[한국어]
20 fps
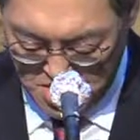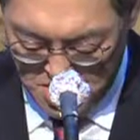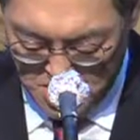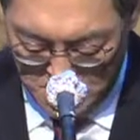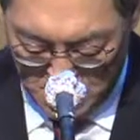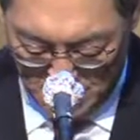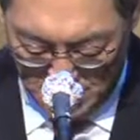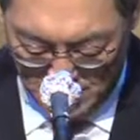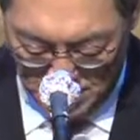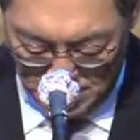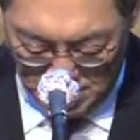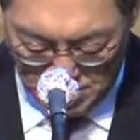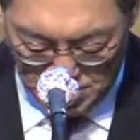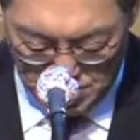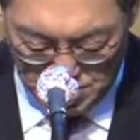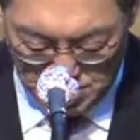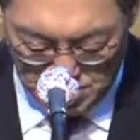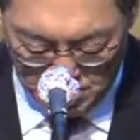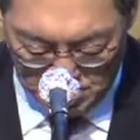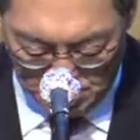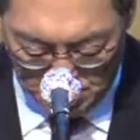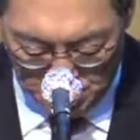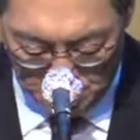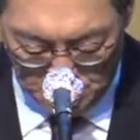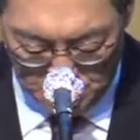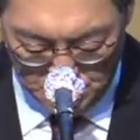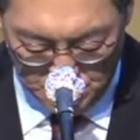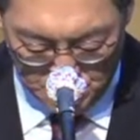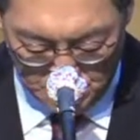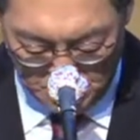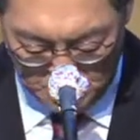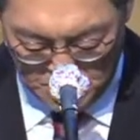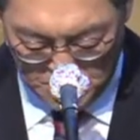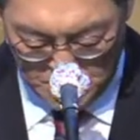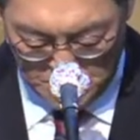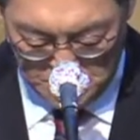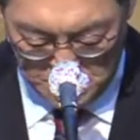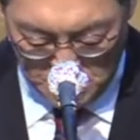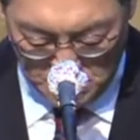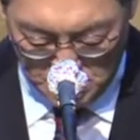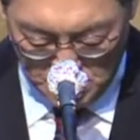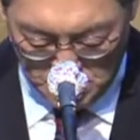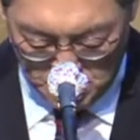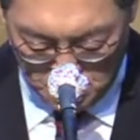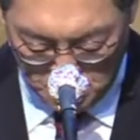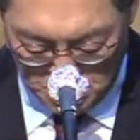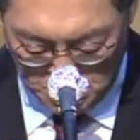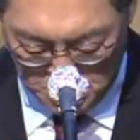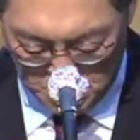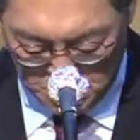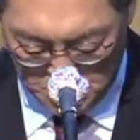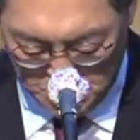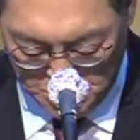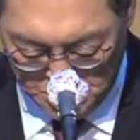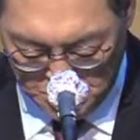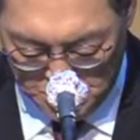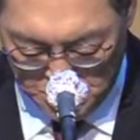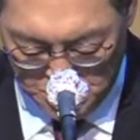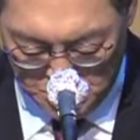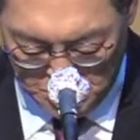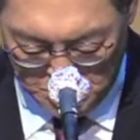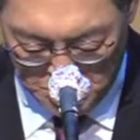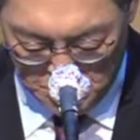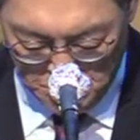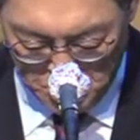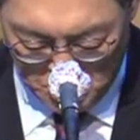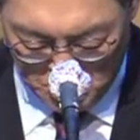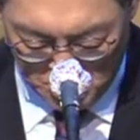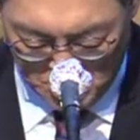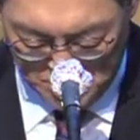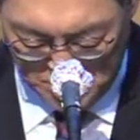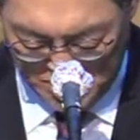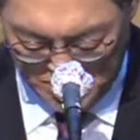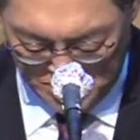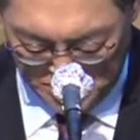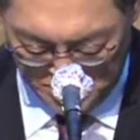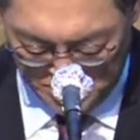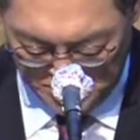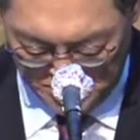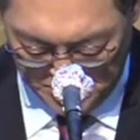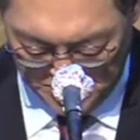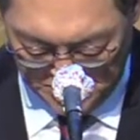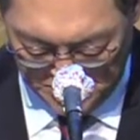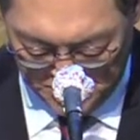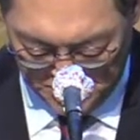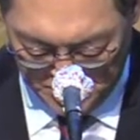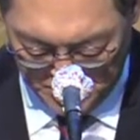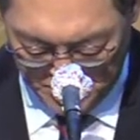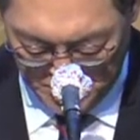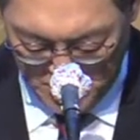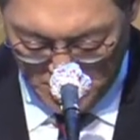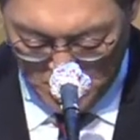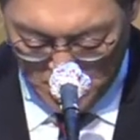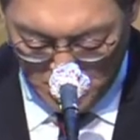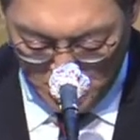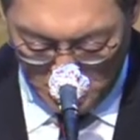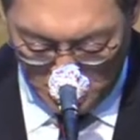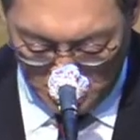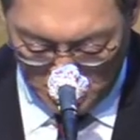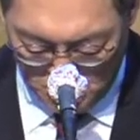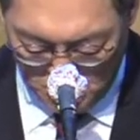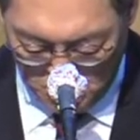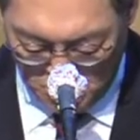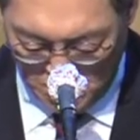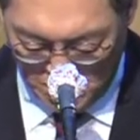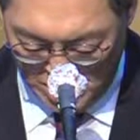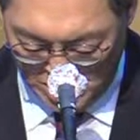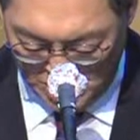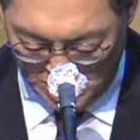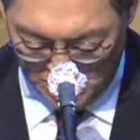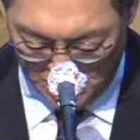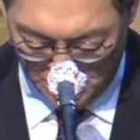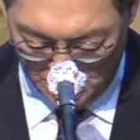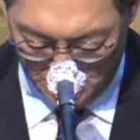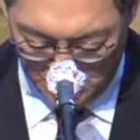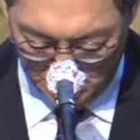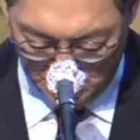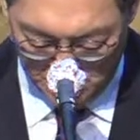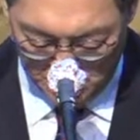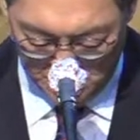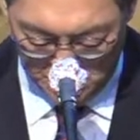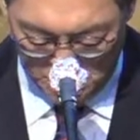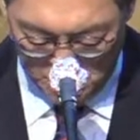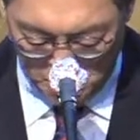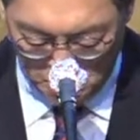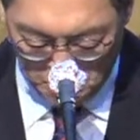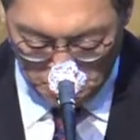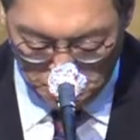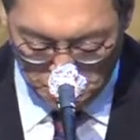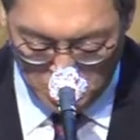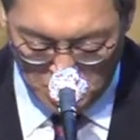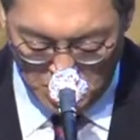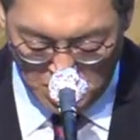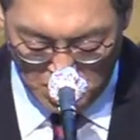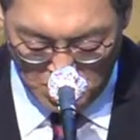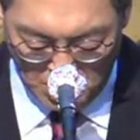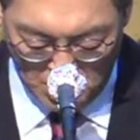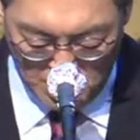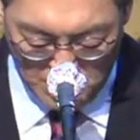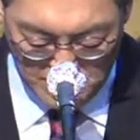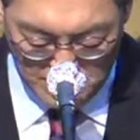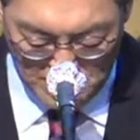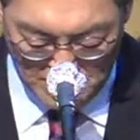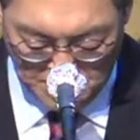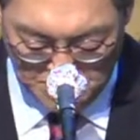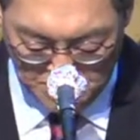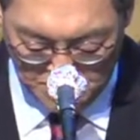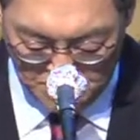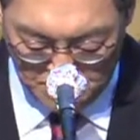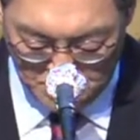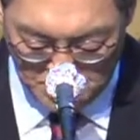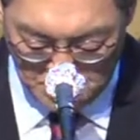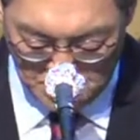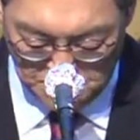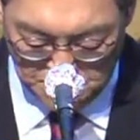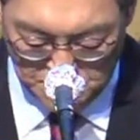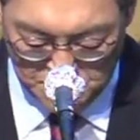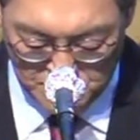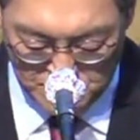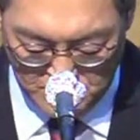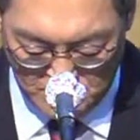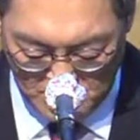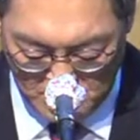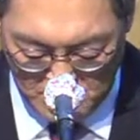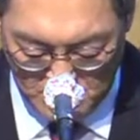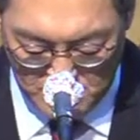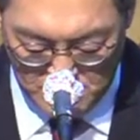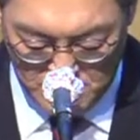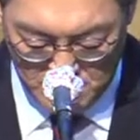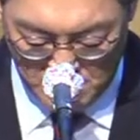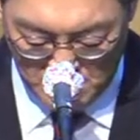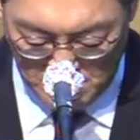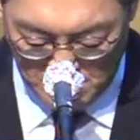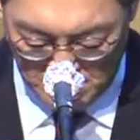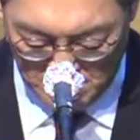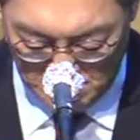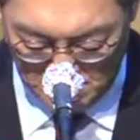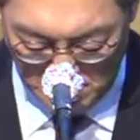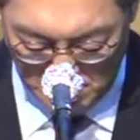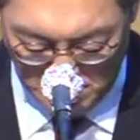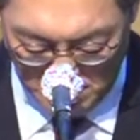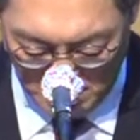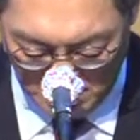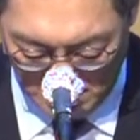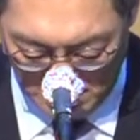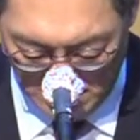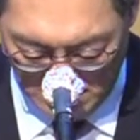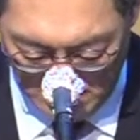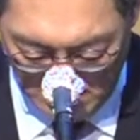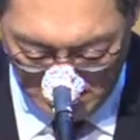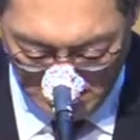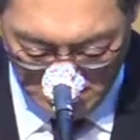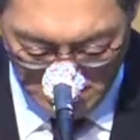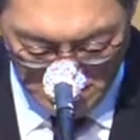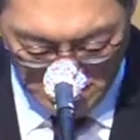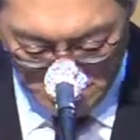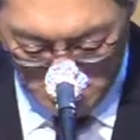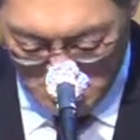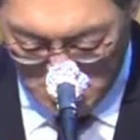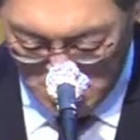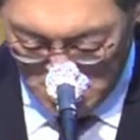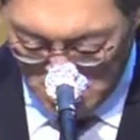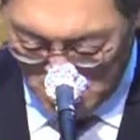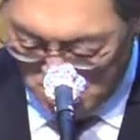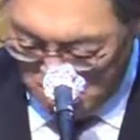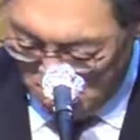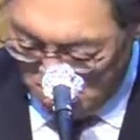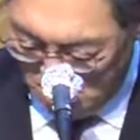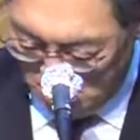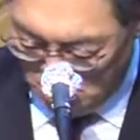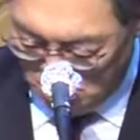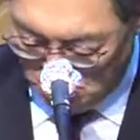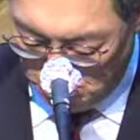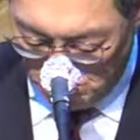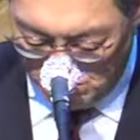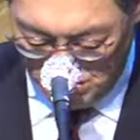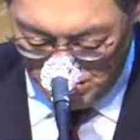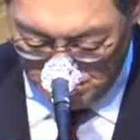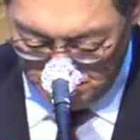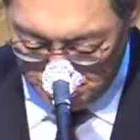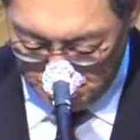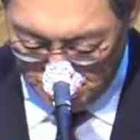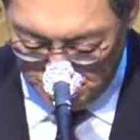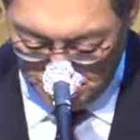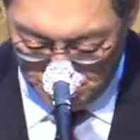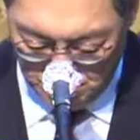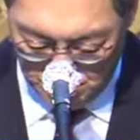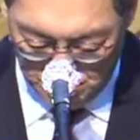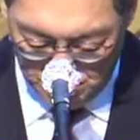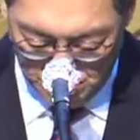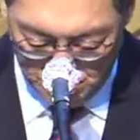하나님께서 이 새벽에 주시는 생명의 말씀 예, 구약 성경 욥기 37장입니다. 예, 구약 성경